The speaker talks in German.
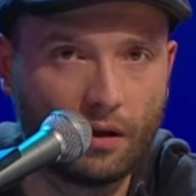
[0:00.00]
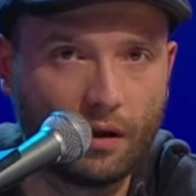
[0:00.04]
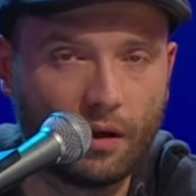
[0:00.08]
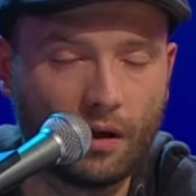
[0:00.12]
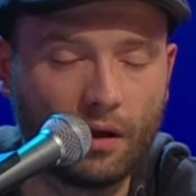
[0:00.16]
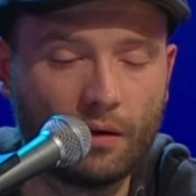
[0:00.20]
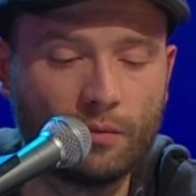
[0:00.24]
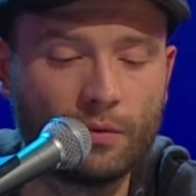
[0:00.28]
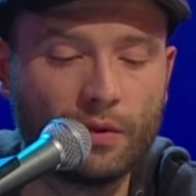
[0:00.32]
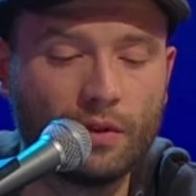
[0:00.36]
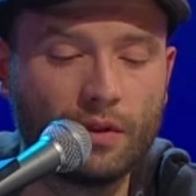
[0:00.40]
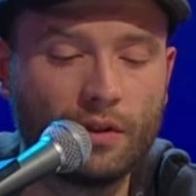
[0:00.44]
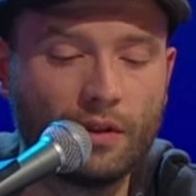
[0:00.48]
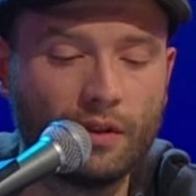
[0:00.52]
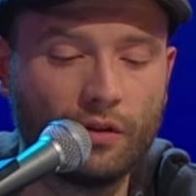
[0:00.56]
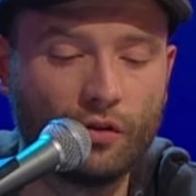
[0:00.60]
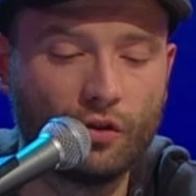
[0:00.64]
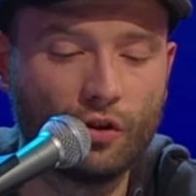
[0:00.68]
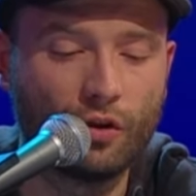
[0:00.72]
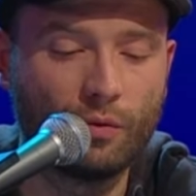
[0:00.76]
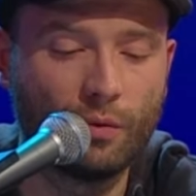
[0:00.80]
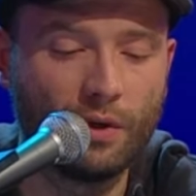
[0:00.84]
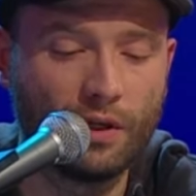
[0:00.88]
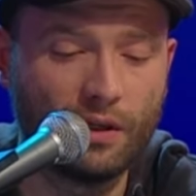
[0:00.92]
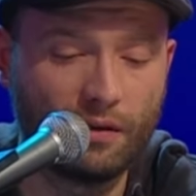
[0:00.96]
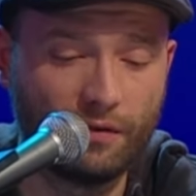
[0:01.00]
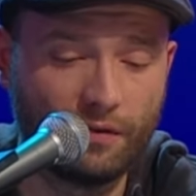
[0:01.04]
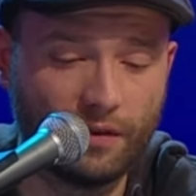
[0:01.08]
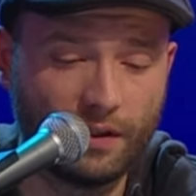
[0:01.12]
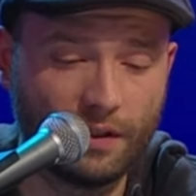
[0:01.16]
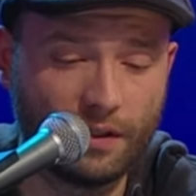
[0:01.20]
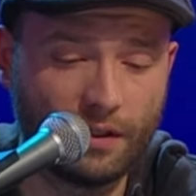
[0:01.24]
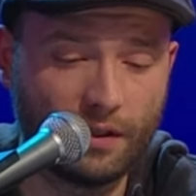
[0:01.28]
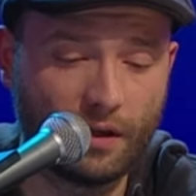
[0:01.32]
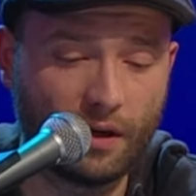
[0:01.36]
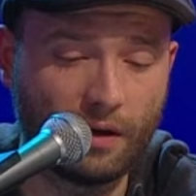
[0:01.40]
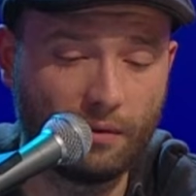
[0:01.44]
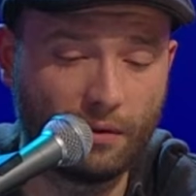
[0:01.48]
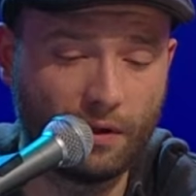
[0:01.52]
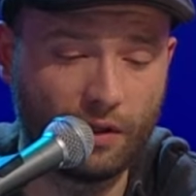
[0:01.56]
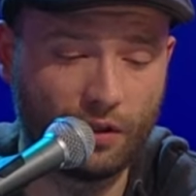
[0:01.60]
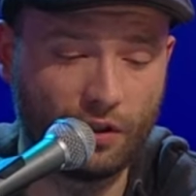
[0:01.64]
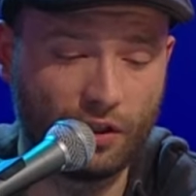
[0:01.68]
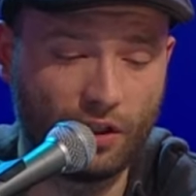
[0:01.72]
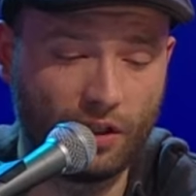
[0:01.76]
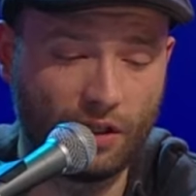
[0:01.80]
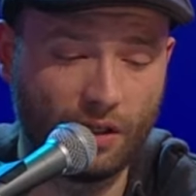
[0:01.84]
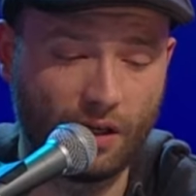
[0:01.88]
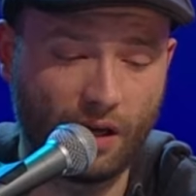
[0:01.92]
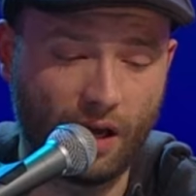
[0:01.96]
Haben Sie denn schon mal eine feste
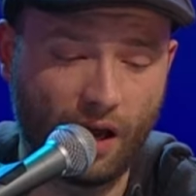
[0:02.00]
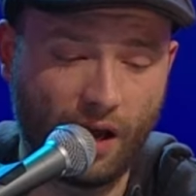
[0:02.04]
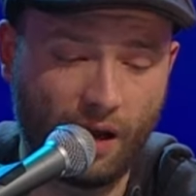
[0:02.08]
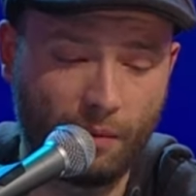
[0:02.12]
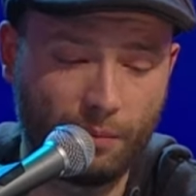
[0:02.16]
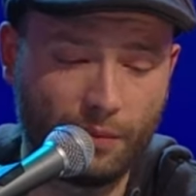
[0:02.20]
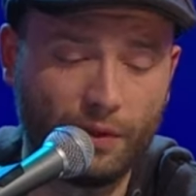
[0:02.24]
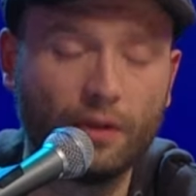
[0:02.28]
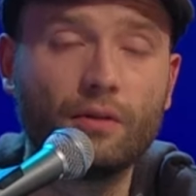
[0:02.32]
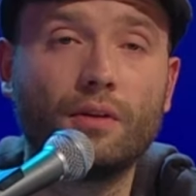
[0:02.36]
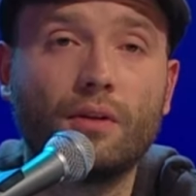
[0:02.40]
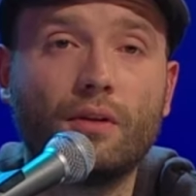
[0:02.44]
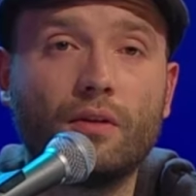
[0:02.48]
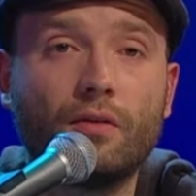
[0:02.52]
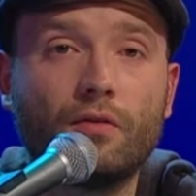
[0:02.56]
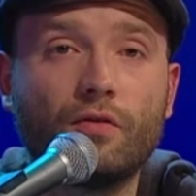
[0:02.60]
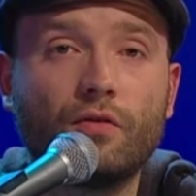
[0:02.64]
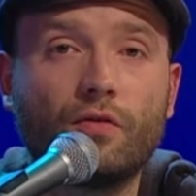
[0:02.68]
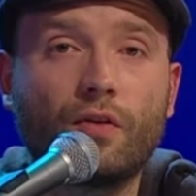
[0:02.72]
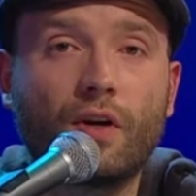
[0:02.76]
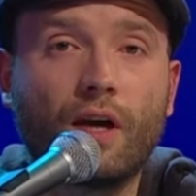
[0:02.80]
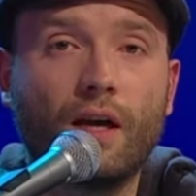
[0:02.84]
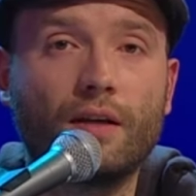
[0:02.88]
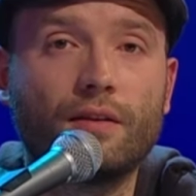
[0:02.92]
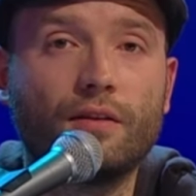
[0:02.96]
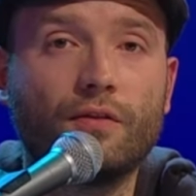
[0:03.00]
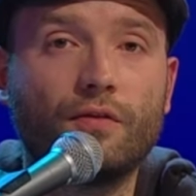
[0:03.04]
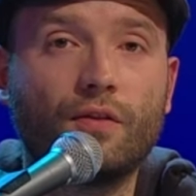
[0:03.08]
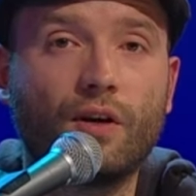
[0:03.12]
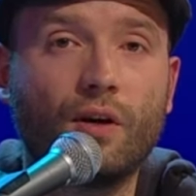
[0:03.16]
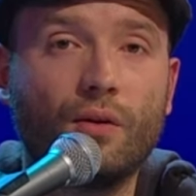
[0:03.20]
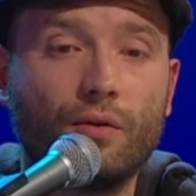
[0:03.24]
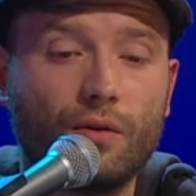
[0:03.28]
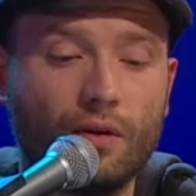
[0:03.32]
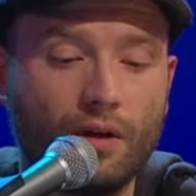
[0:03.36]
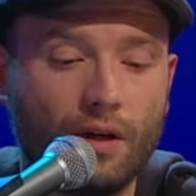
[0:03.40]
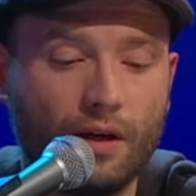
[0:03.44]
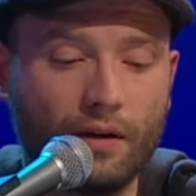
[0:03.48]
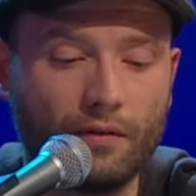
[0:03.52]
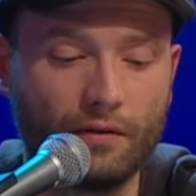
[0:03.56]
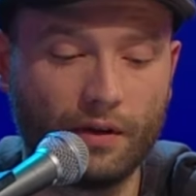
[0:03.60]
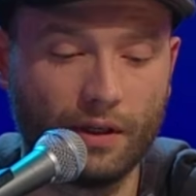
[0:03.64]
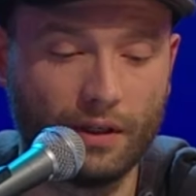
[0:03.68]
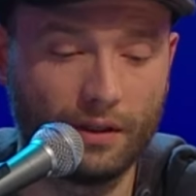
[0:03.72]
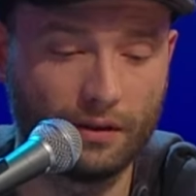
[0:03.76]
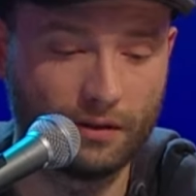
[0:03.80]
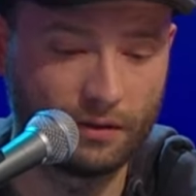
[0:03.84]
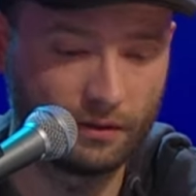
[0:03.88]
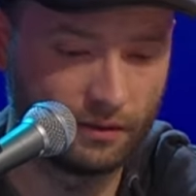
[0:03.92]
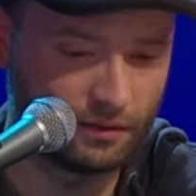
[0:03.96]
Arbeitsstelle gehabt? fragt die Frau
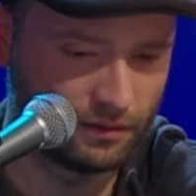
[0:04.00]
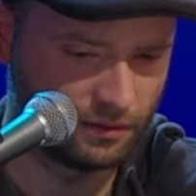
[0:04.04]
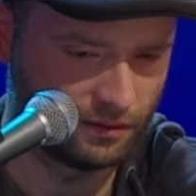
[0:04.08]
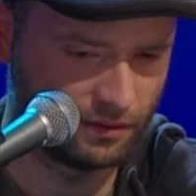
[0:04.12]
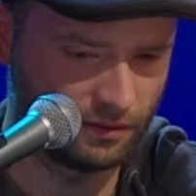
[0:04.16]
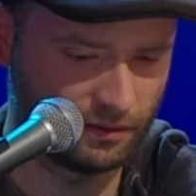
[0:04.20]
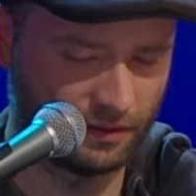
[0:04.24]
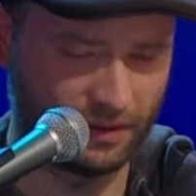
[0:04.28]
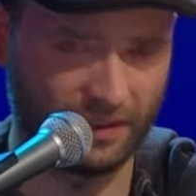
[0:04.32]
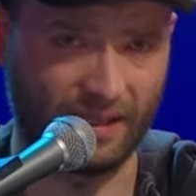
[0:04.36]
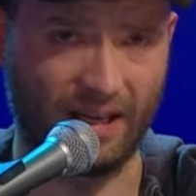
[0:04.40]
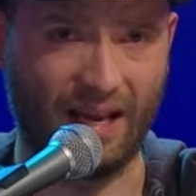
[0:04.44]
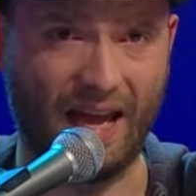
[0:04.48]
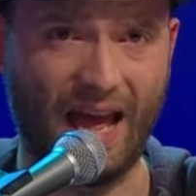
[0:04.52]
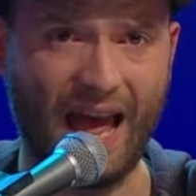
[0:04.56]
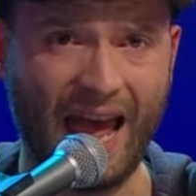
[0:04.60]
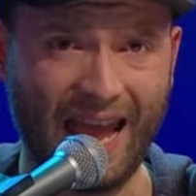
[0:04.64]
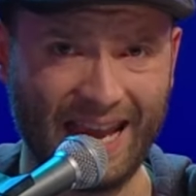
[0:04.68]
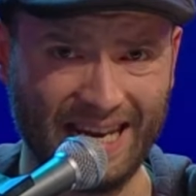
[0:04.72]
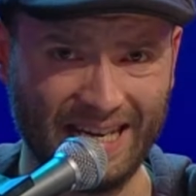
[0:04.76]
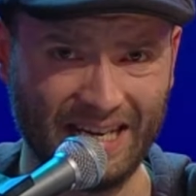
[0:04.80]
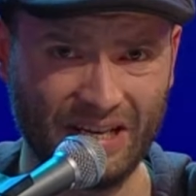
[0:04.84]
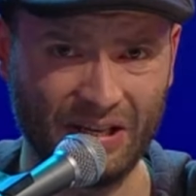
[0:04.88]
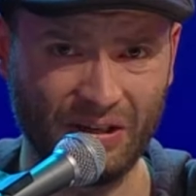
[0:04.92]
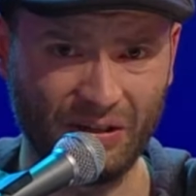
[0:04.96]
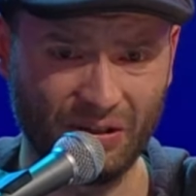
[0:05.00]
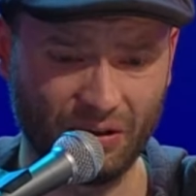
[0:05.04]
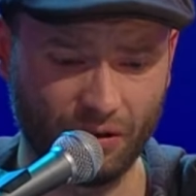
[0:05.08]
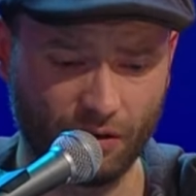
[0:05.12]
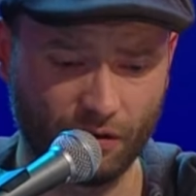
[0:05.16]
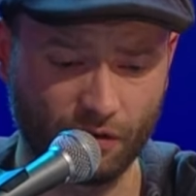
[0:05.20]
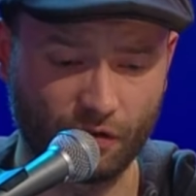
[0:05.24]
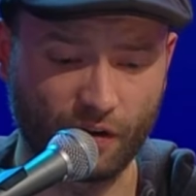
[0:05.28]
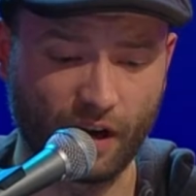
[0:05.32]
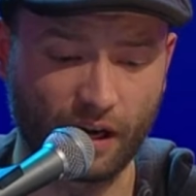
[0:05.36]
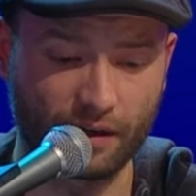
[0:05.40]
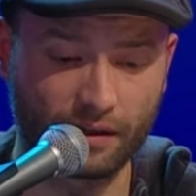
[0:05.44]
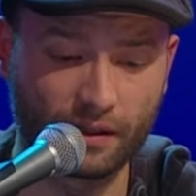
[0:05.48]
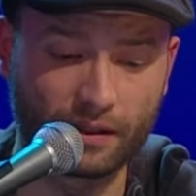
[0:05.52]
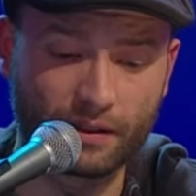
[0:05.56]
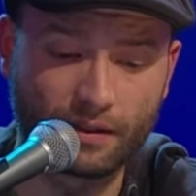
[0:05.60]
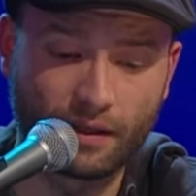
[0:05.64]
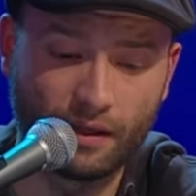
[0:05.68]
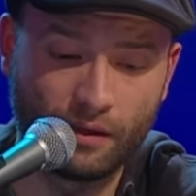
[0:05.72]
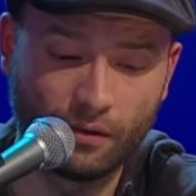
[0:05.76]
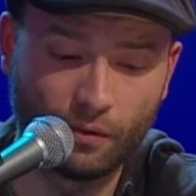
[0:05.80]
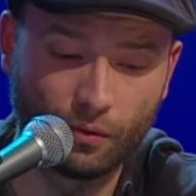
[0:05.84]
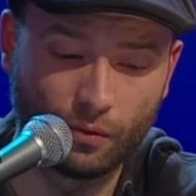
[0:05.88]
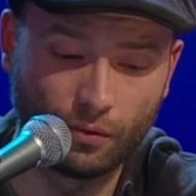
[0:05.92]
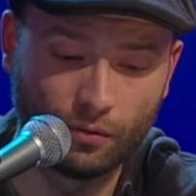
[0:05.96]
gelangweilt. Eine? fragt das
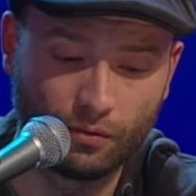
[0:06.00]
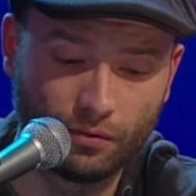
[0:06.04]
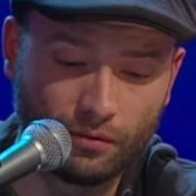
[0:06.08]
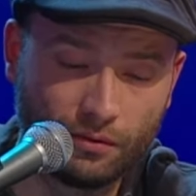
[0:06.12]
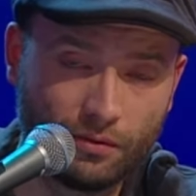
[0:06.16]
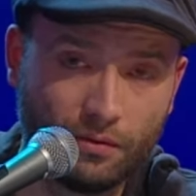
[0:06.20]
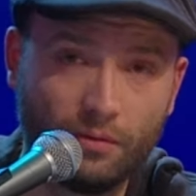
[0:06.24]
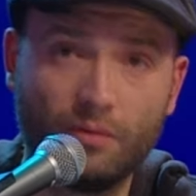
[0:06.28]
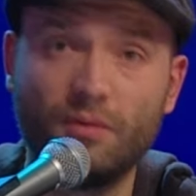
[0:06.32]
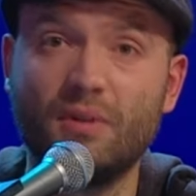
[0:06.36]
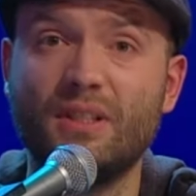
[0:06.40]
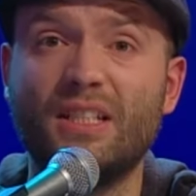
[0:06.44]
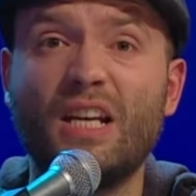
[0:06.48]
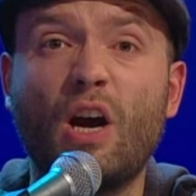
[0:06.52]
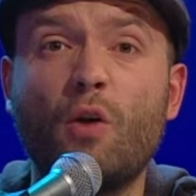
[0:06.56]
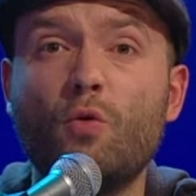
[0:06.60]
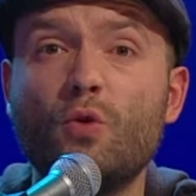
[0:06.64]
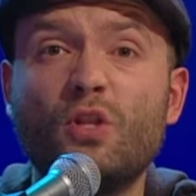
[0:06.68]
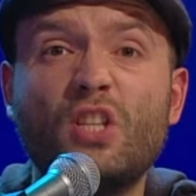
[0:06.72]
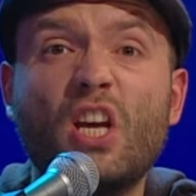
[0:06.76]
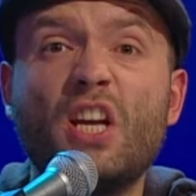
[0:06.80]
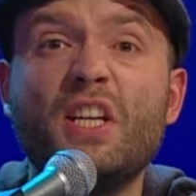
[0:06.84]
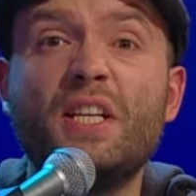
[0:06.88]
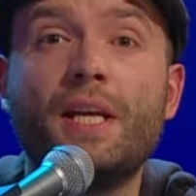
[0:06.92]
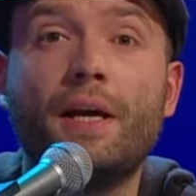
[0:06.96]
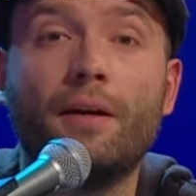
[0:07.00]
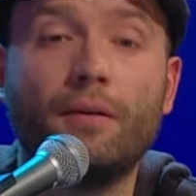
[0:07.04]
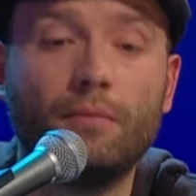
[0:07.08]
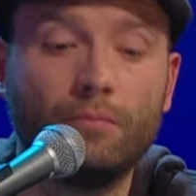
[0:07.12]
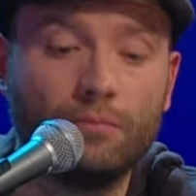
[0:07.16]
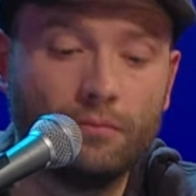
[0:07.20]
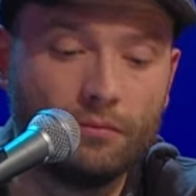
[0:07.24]
Känguru. Tausende.